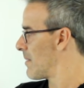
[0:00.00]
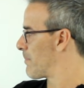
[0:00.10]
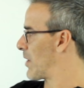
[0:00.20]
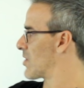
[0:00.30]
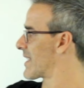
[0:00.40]

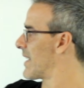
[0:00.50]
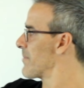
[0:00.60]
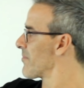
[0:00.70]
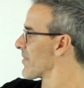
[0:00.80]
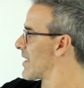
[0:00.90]
Pero es
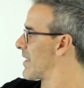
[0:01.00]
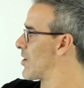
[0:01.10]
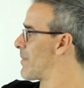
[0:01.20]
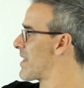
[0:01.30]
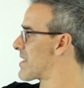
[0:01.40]
que
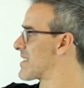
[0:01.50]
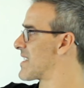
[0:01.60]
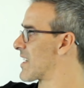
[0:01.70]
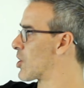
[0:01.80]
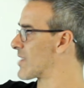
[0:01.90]
no me dice si
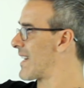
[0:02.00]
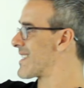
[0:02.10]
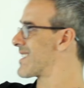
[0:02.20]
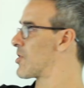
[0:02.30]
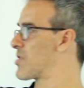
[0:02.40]
se corta
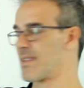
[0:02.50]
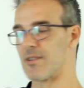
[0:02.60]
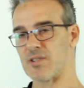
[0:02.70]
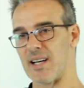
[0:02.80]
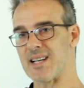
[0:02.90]
esta o si se
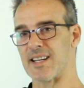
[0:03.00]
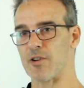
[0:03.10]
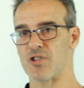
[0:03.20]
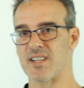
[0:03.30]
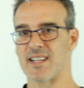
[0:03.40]
corta esta,
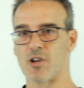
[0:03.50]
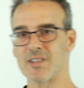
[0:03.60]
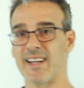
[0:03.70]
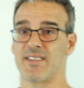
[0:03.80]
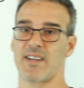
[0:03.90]
no, si se
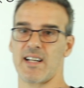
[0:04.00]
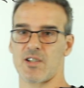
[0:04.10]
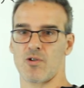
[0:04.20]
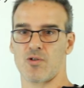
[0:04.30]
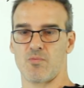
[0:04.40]
cortan entre las
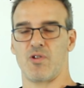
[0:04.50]
dos.